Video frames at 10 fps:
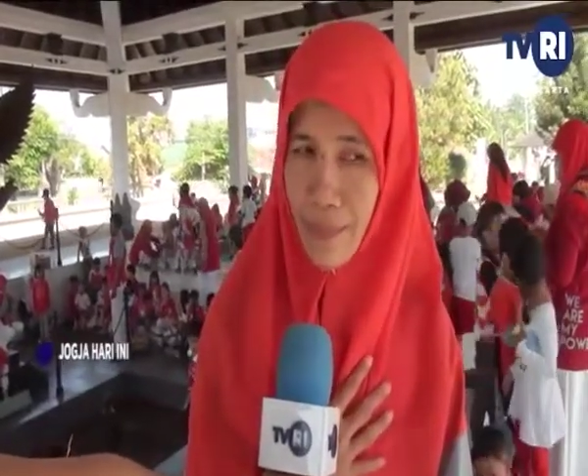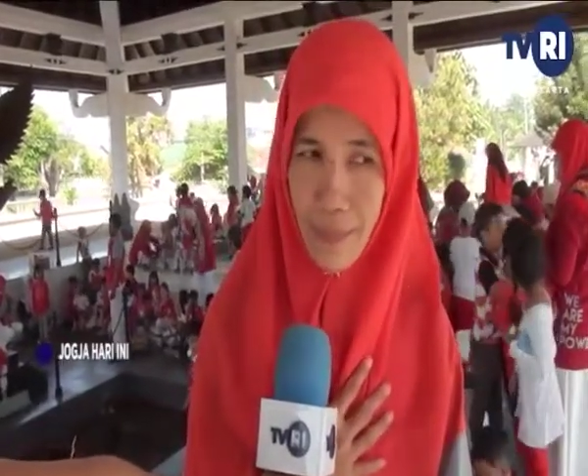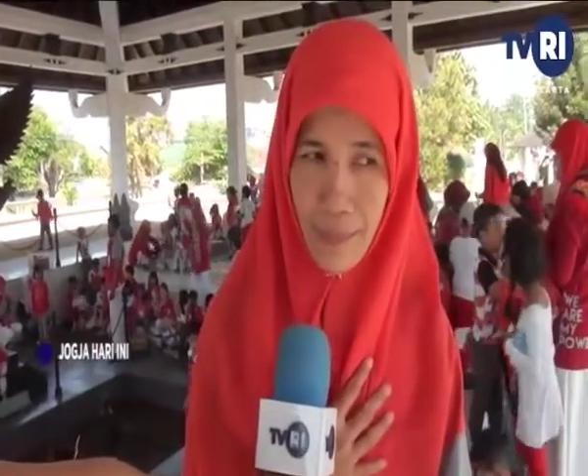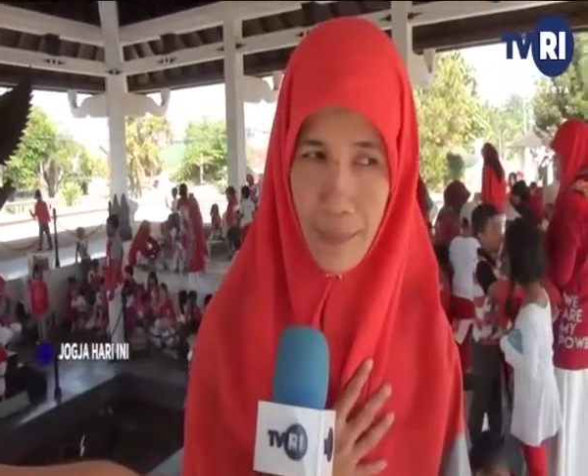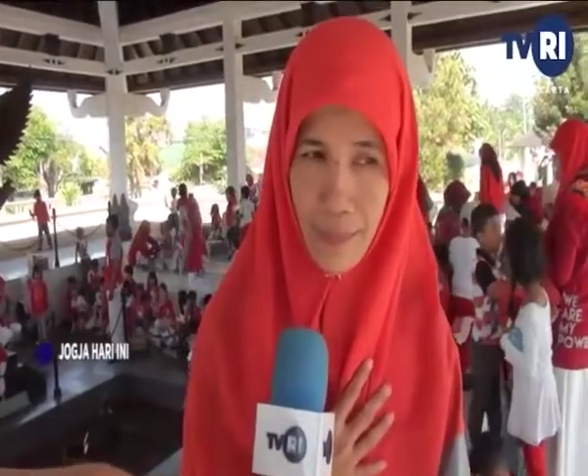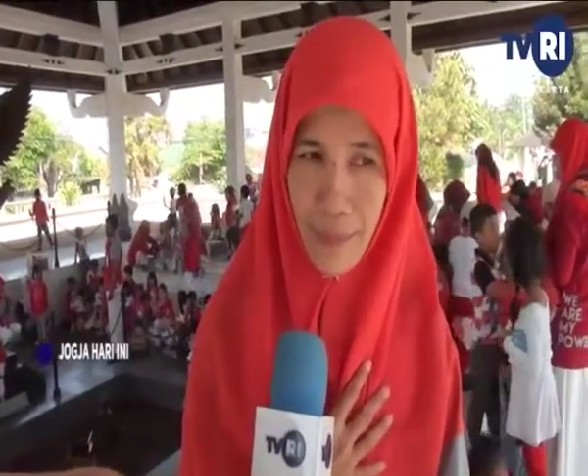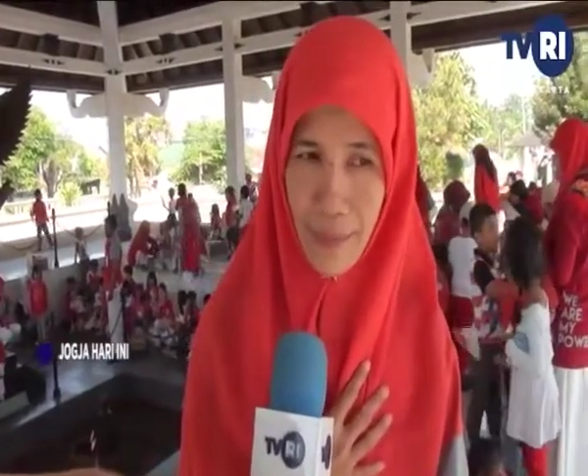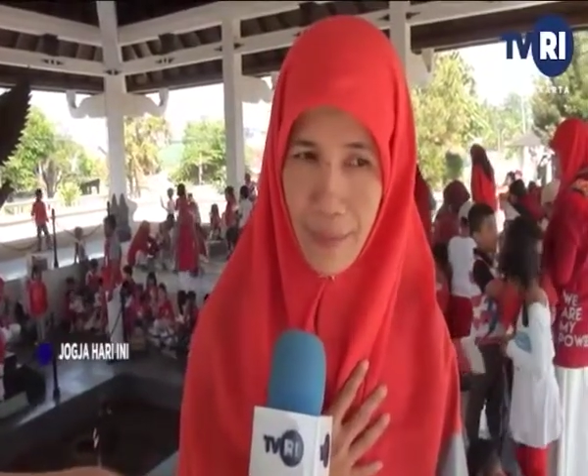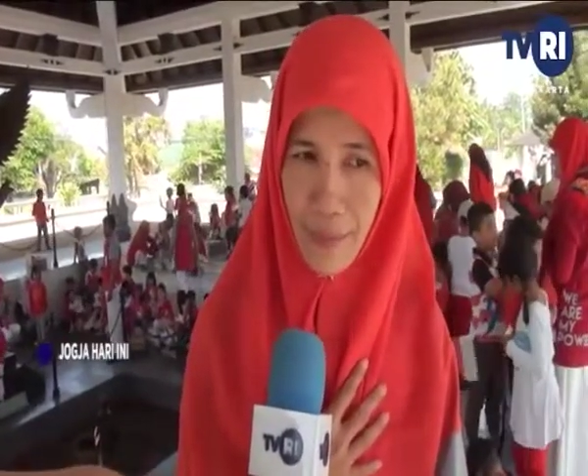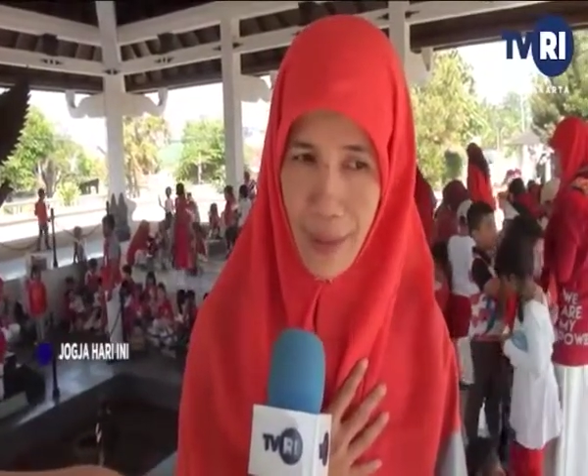
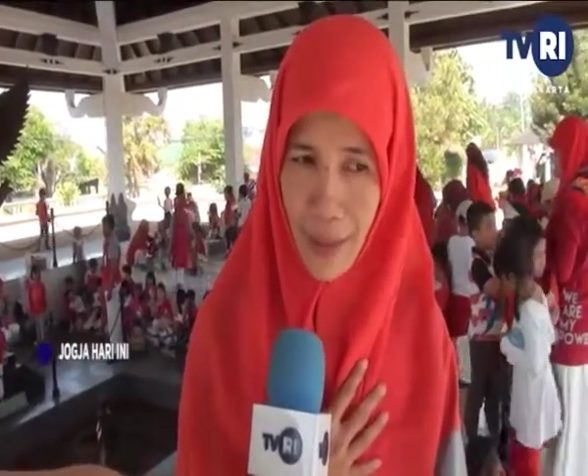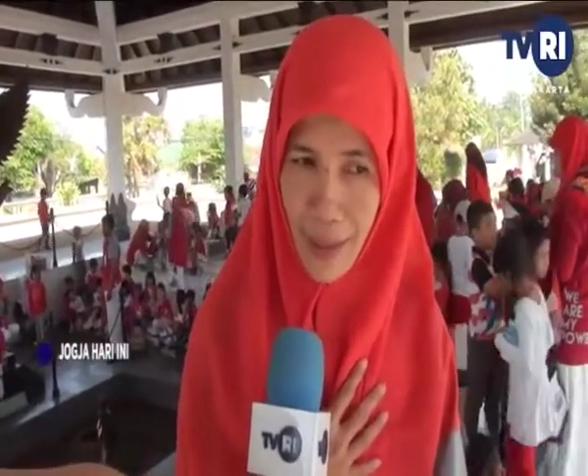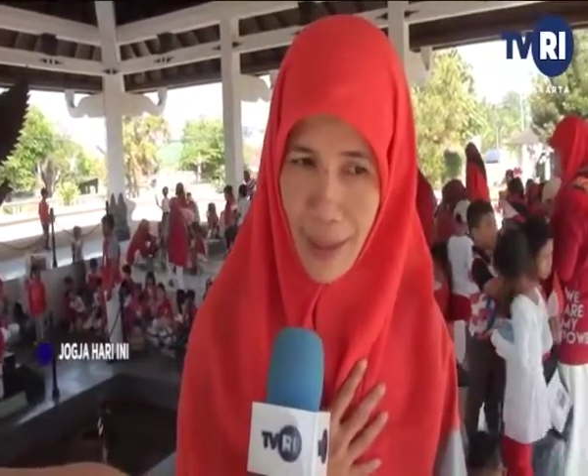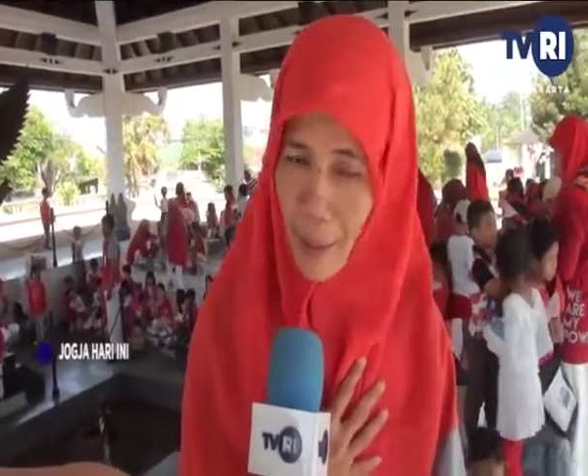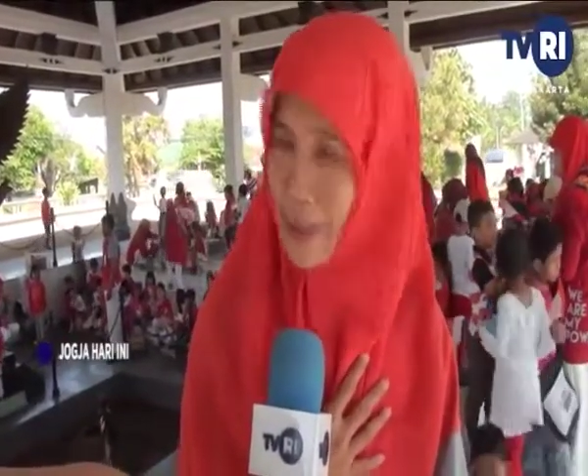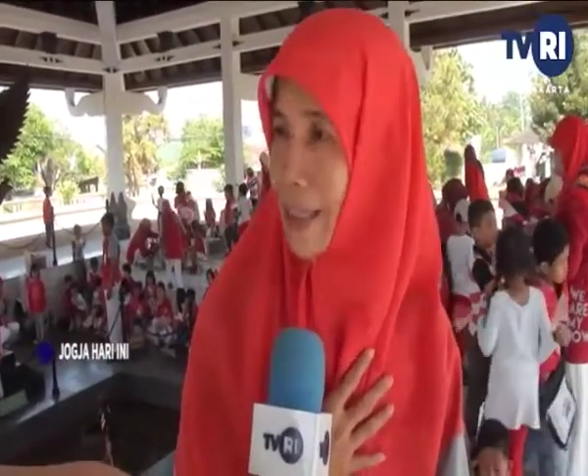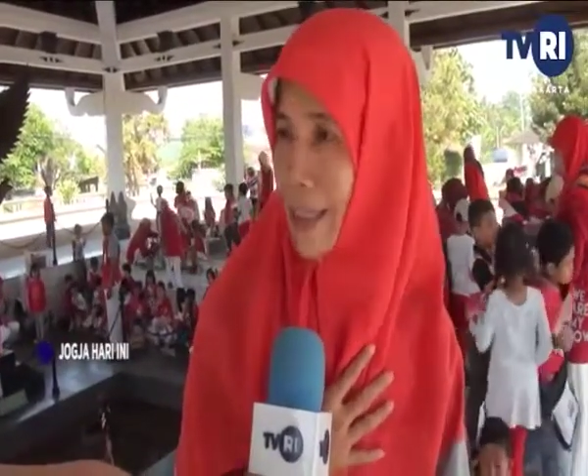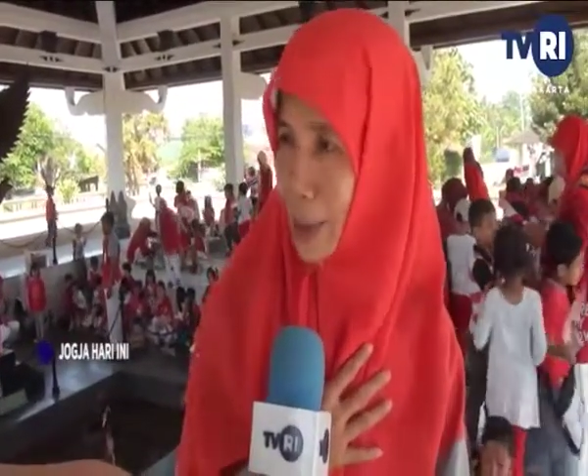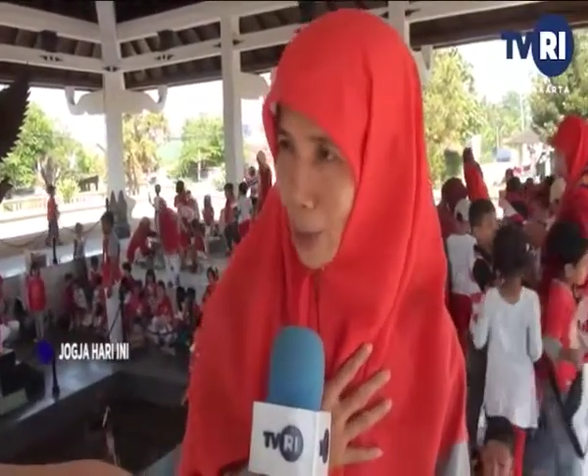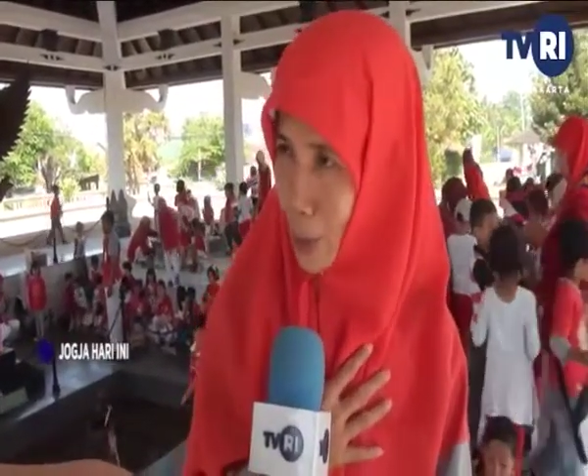um, lebih
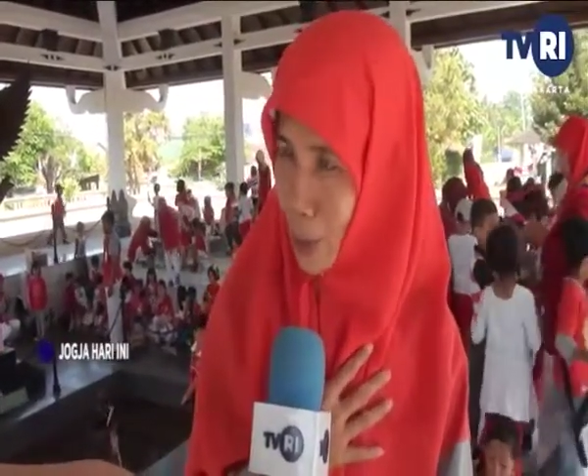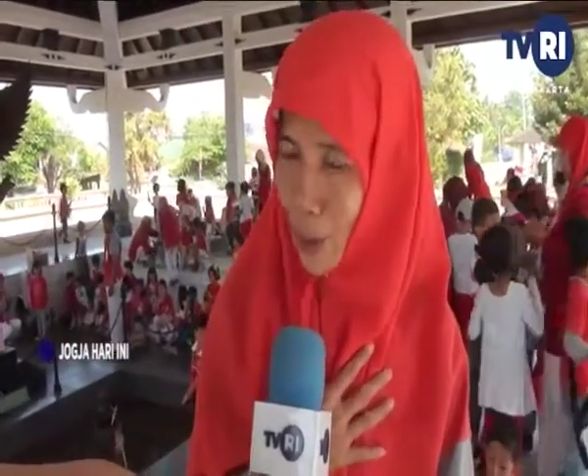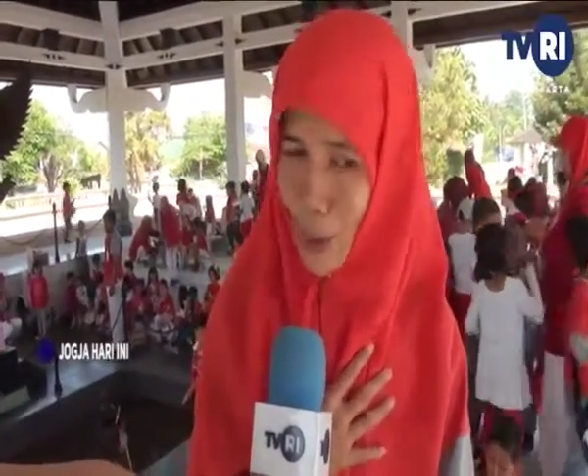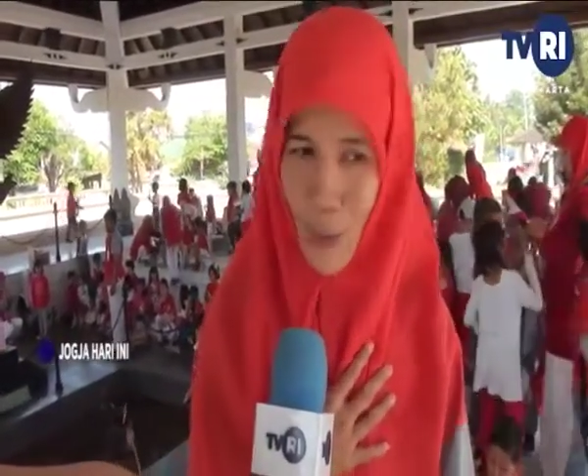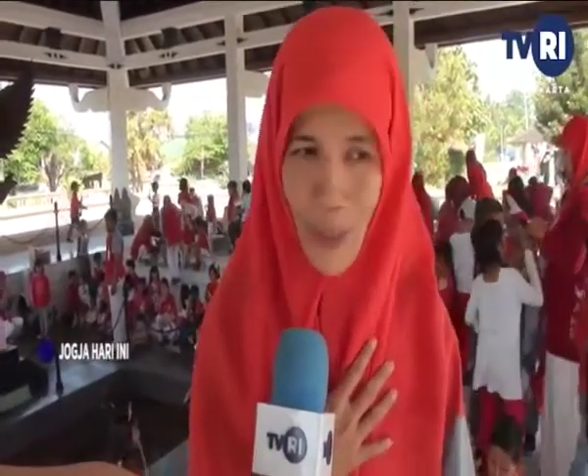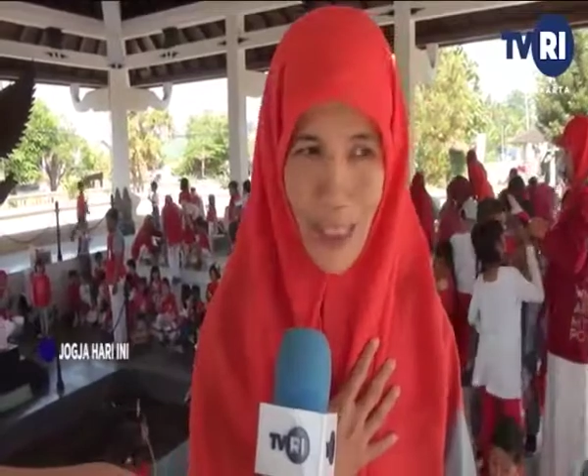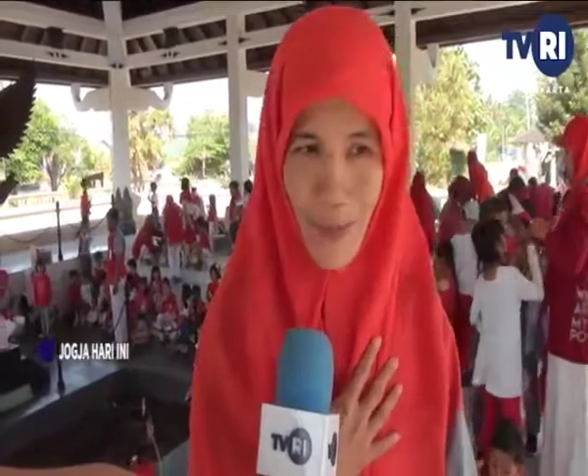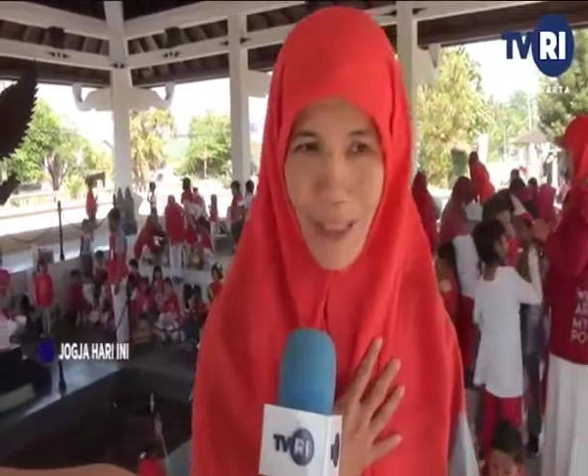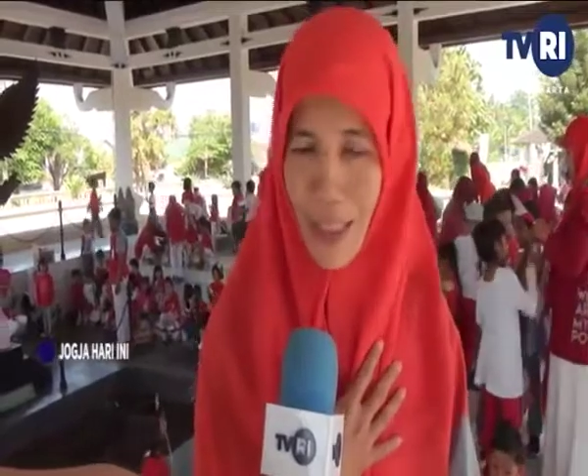dari itu bisa